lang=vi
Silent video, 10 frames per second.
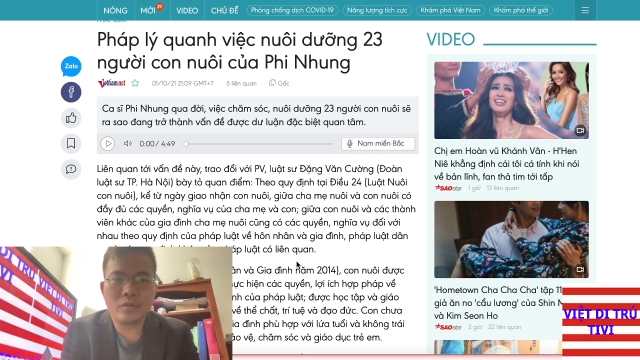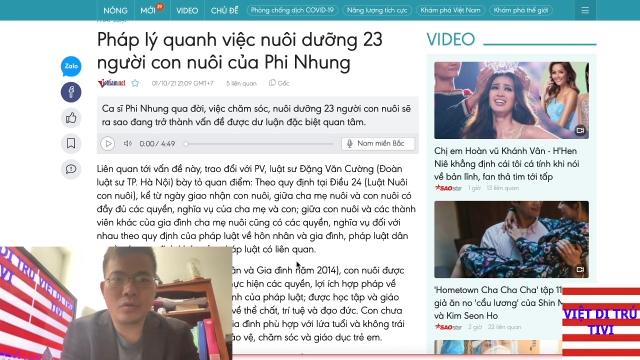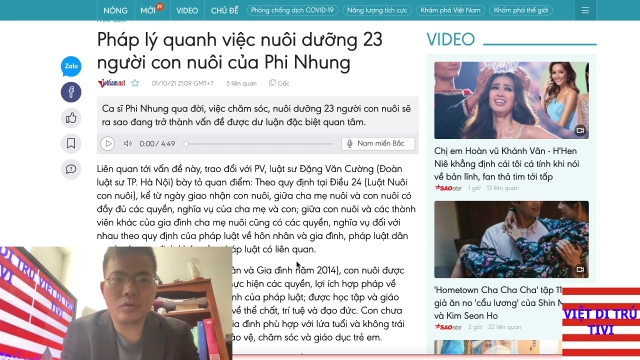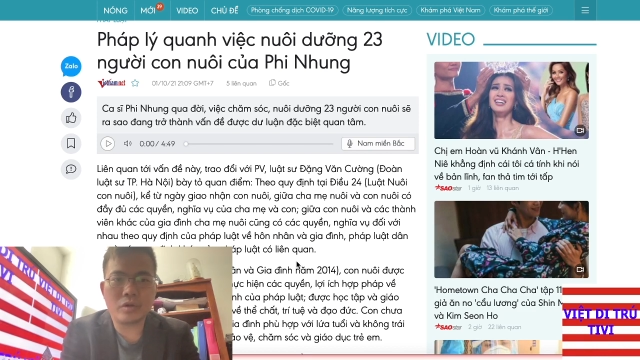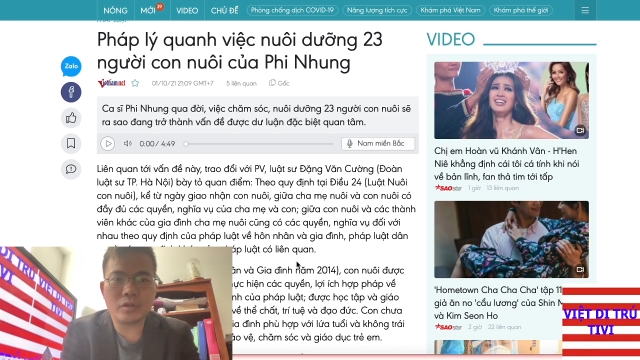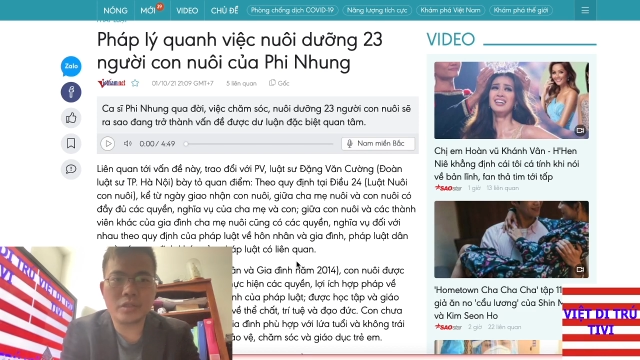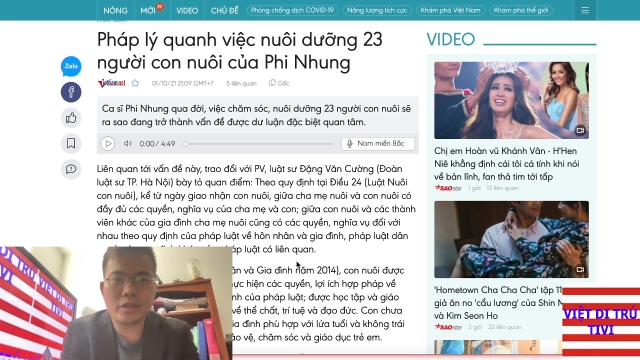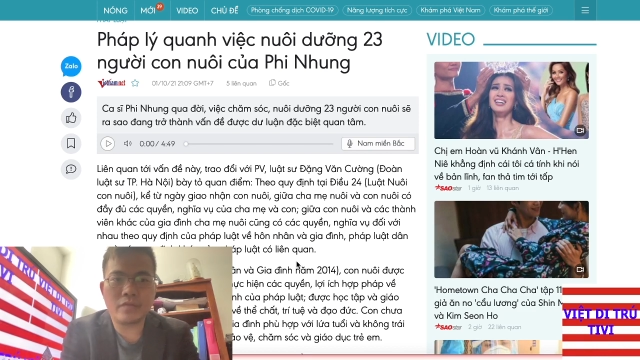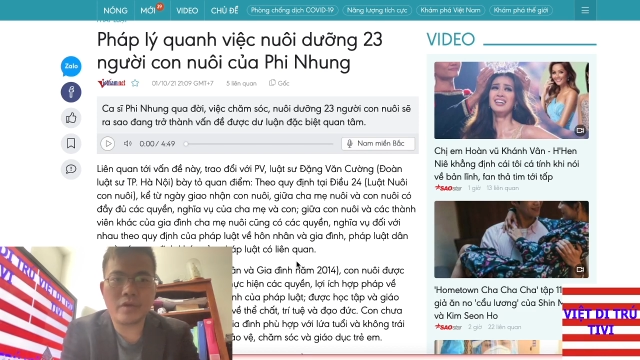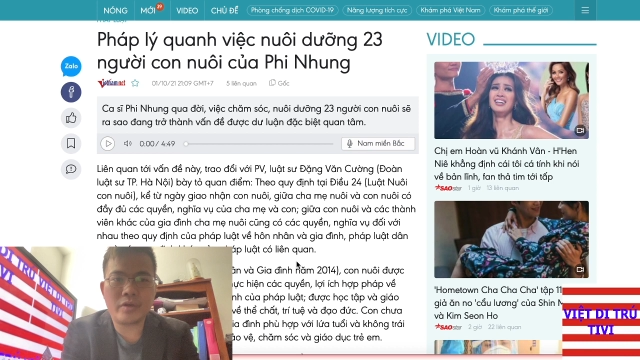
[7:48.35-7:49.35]
thuộc đoàn luật sư
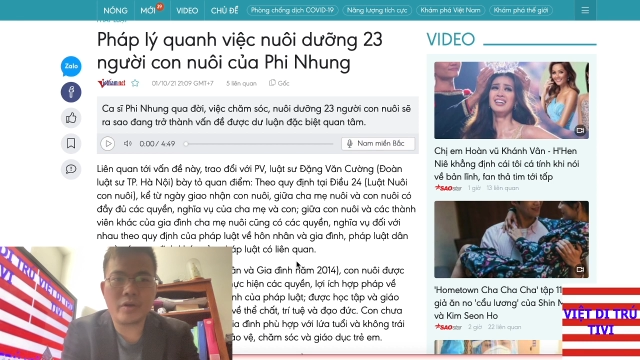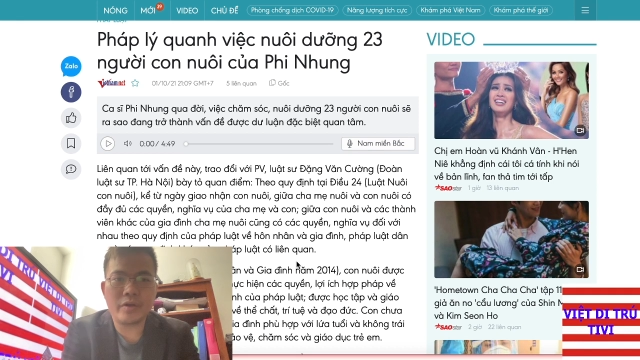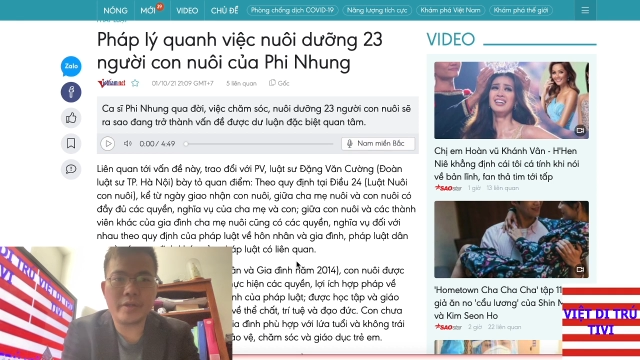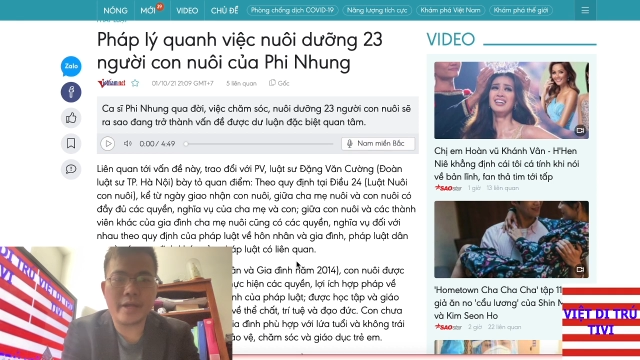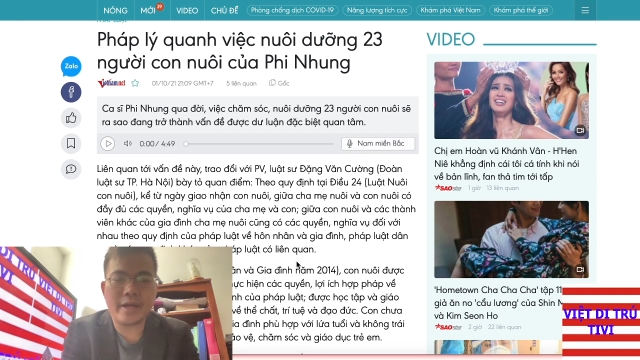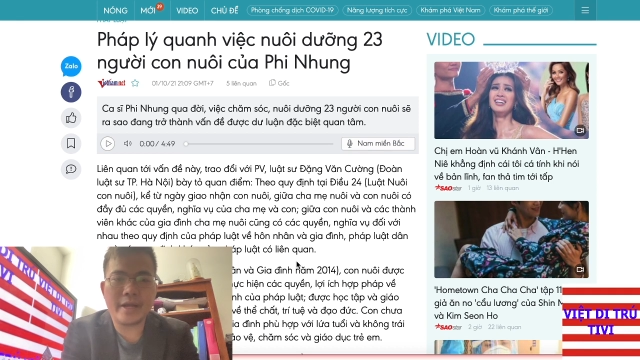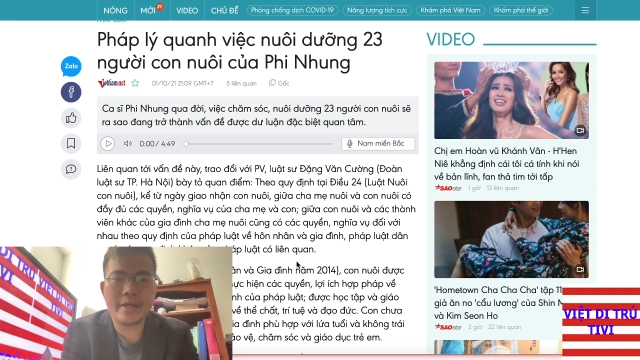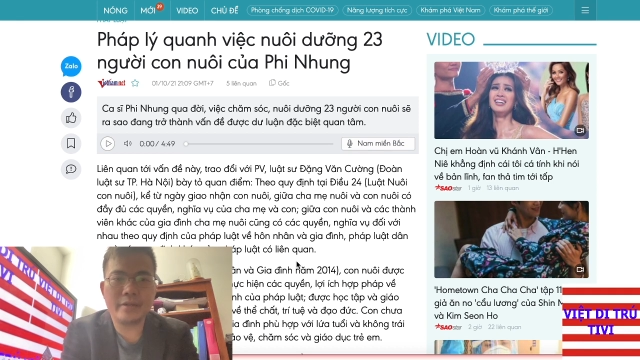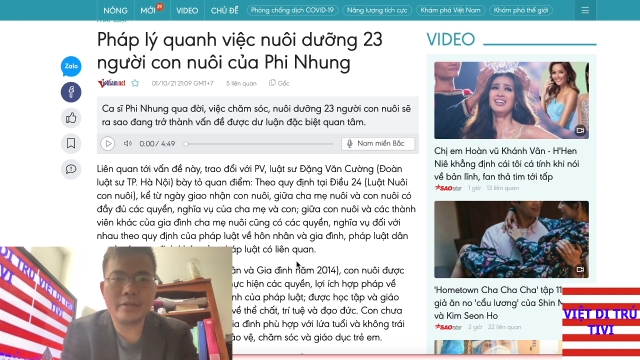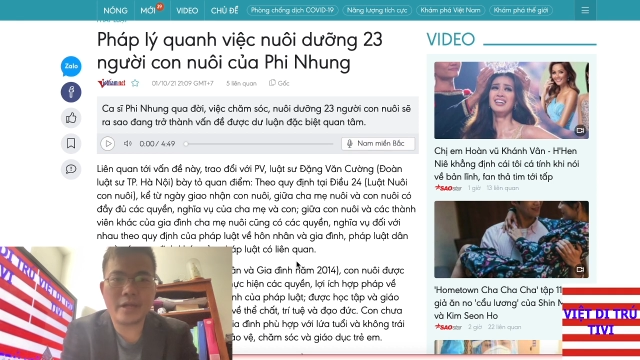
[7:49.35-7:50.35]
thành phố Hà Nội
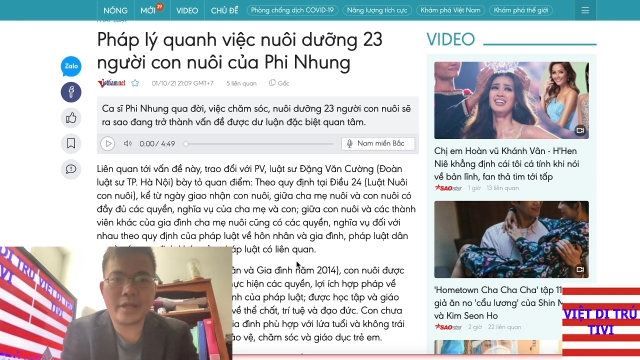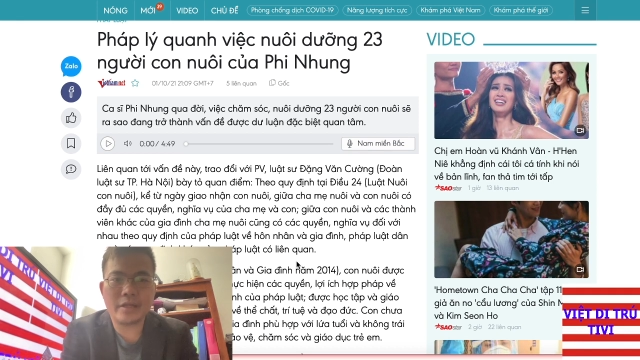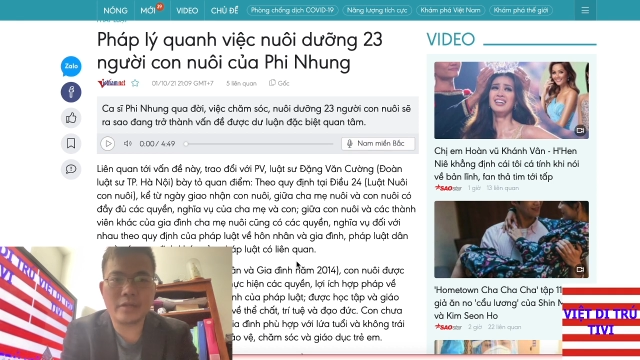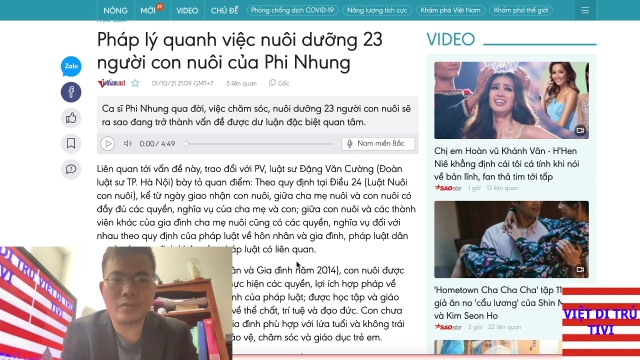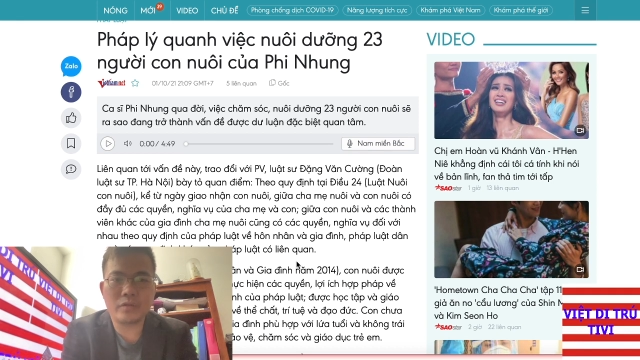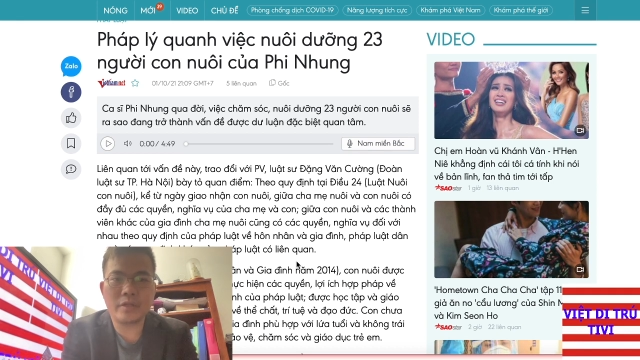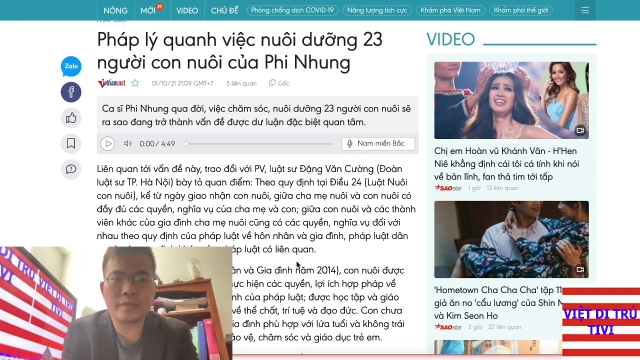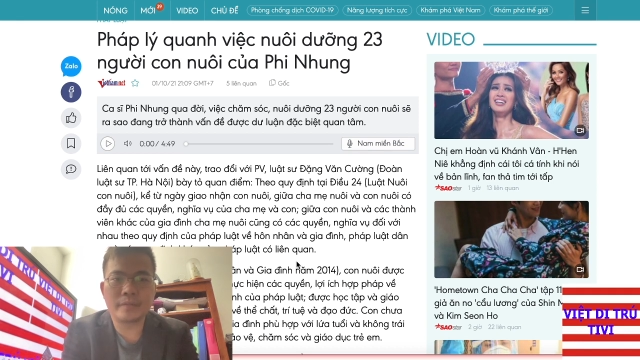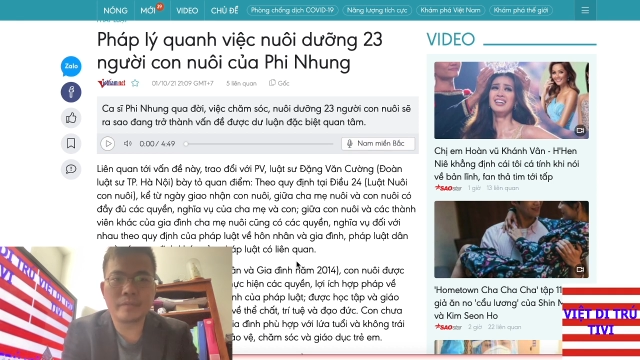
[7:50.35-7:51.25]
đã đưa ra những thông tin